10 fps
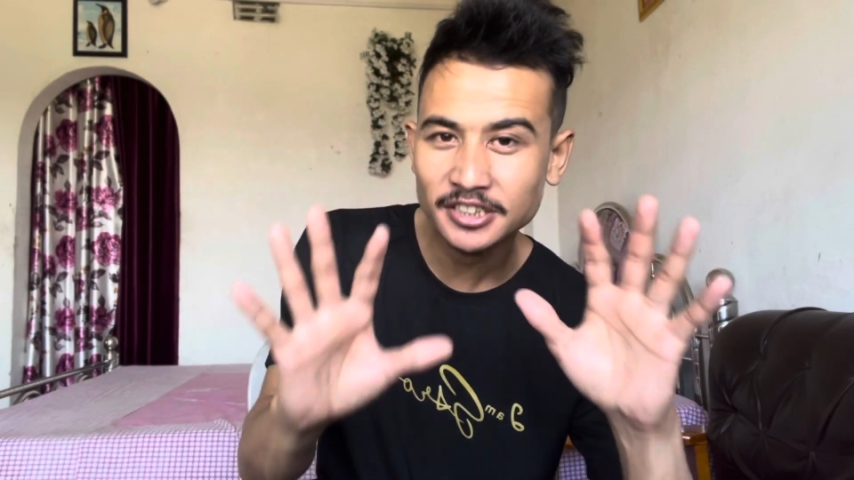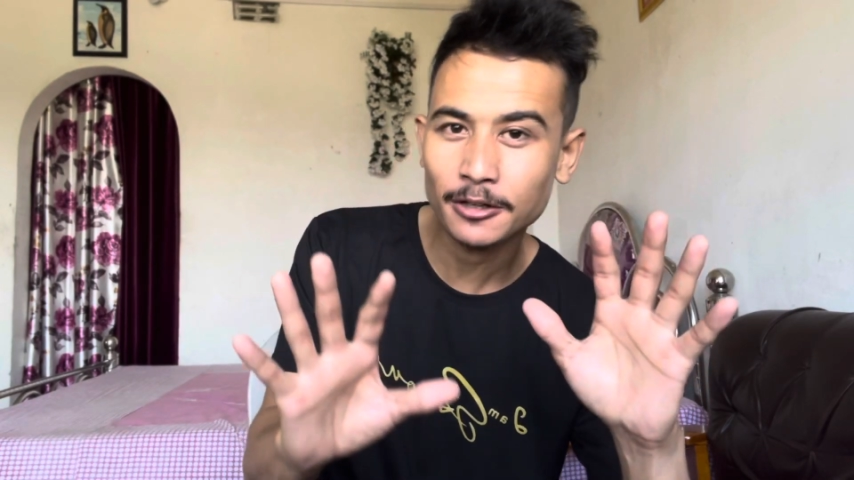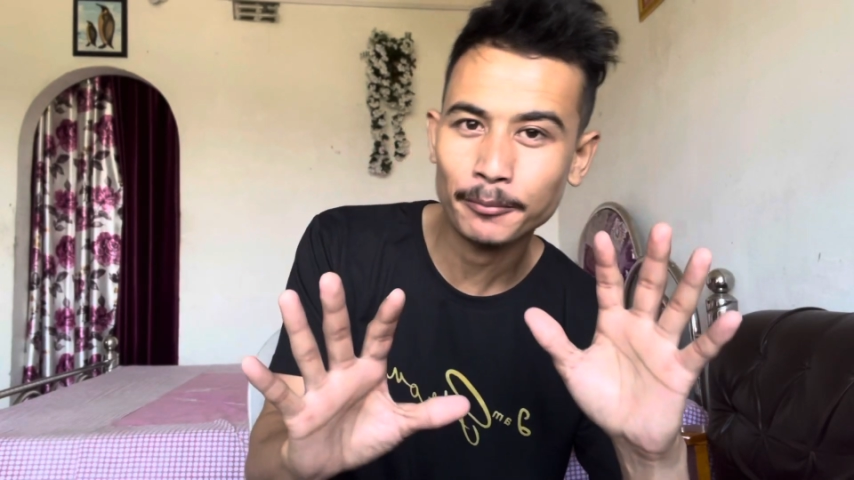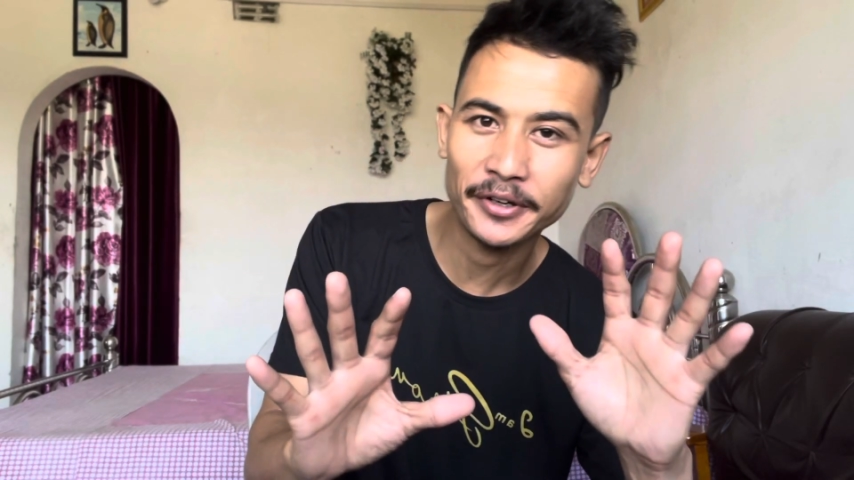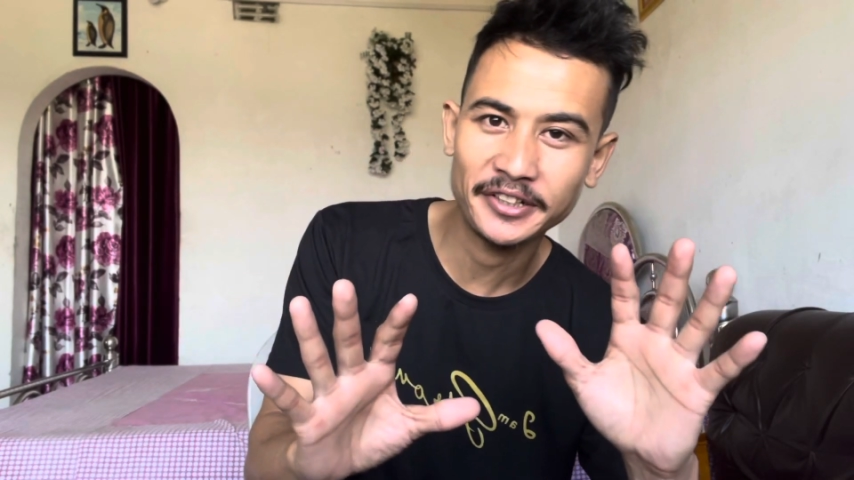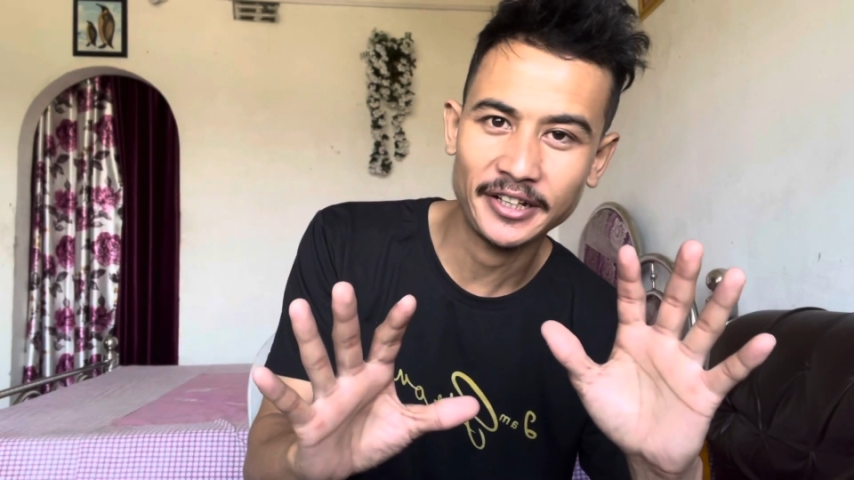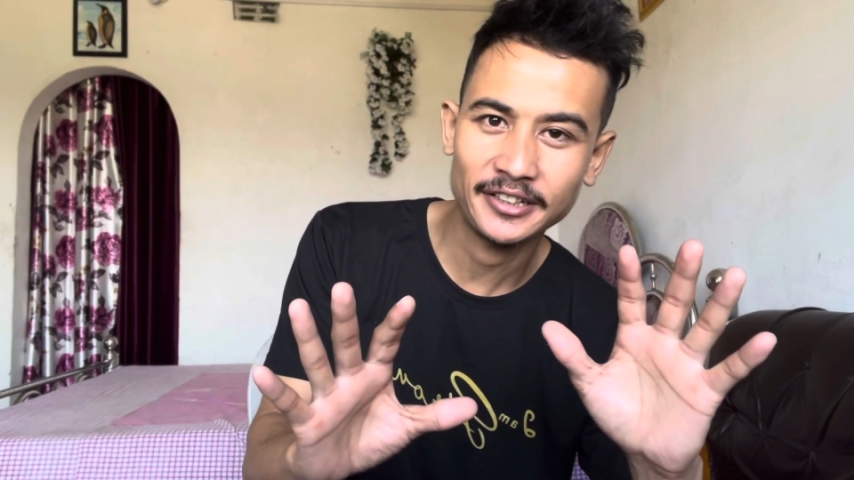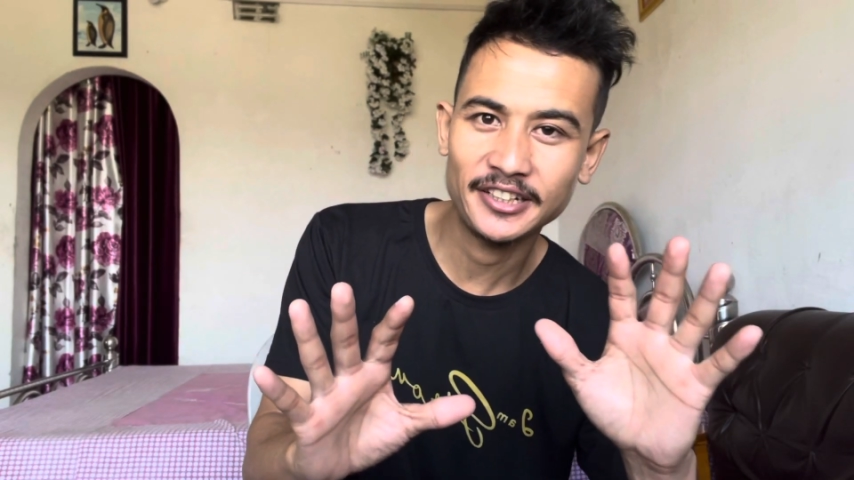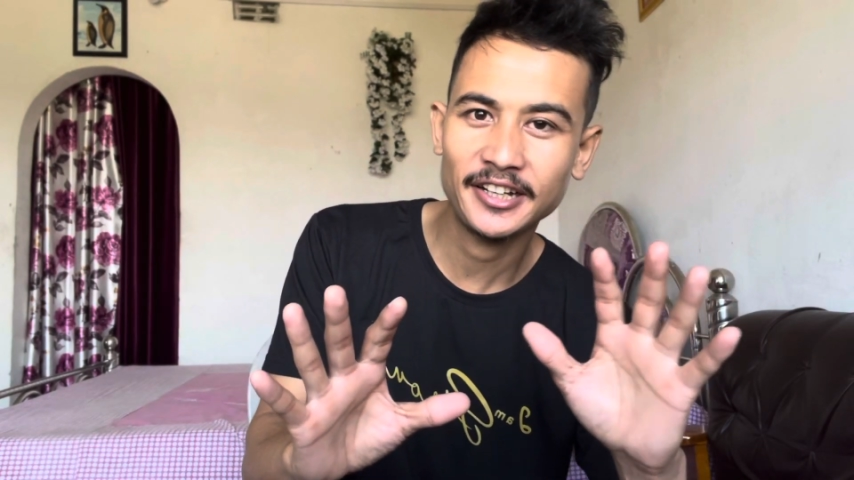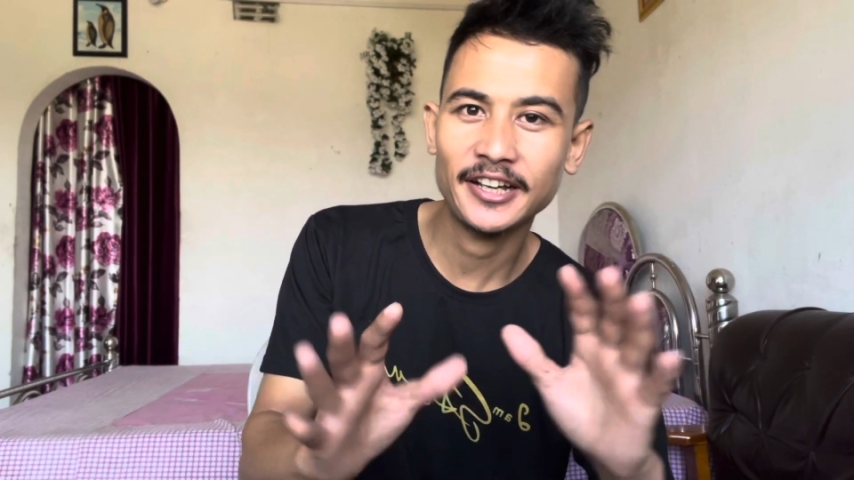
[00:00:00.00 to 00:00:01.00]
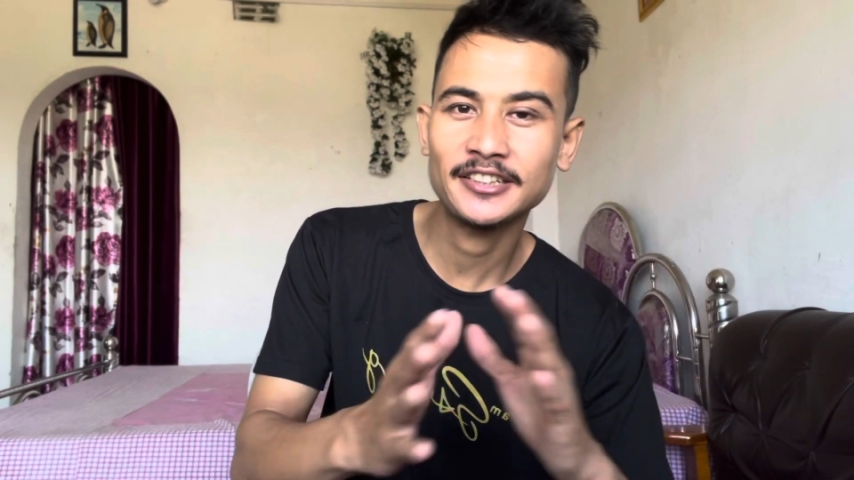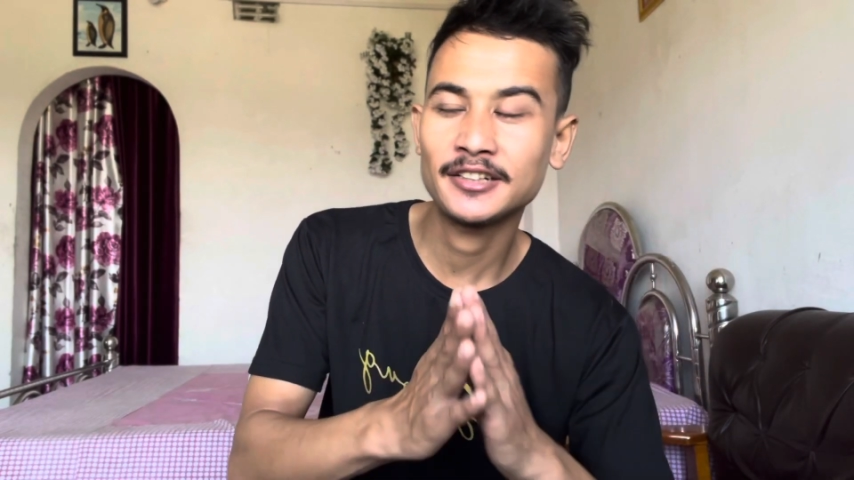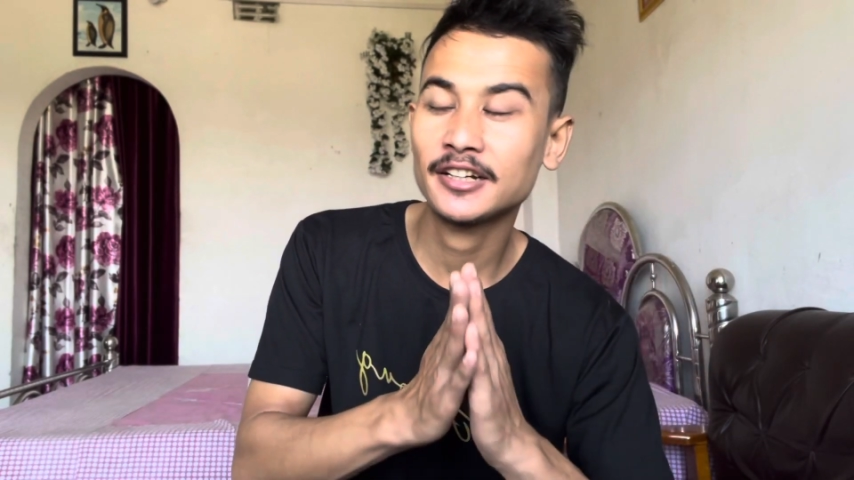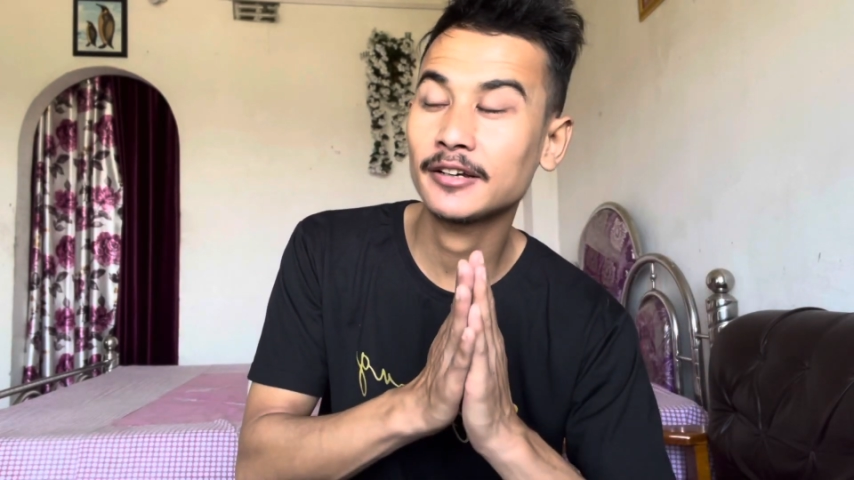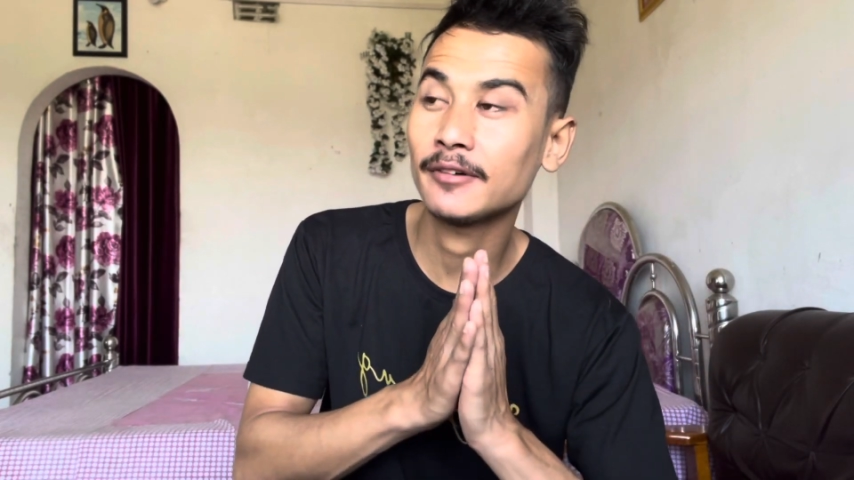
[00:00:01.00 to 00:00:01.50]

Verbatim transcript: कंपनी है ठीक है इसने